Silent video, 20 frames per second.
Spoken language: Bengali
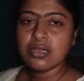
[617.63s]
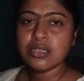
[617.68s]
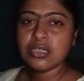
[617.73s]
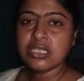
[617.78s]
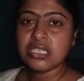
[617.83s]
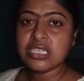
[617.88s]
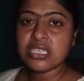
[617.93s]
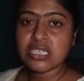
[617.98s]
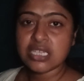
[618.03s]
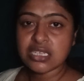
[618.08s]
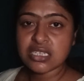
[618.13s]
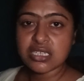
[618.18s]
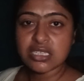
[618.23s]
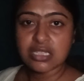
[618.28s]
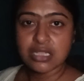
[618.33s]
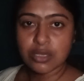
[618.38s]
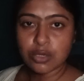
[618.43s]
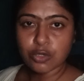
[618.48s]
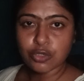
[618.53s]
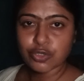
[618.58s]
নিঃশ্বাস নিতে
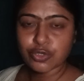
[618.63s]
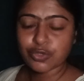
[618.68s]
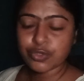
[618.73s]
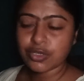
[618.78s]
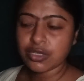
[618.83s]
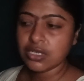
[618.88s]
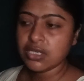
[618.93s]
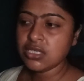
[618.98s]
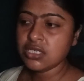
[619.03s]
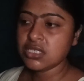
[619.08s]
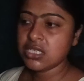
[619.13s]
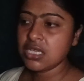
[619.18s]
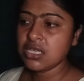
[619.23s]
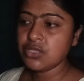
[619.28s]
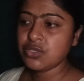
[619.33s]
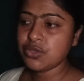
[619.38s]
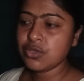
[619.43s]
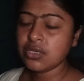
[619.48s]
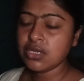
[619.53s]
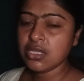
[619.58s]
কষ্ট হয় সেই
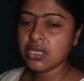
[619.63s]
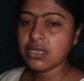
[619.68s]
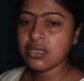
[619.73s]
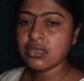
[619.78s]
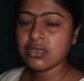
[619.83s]
জন্যে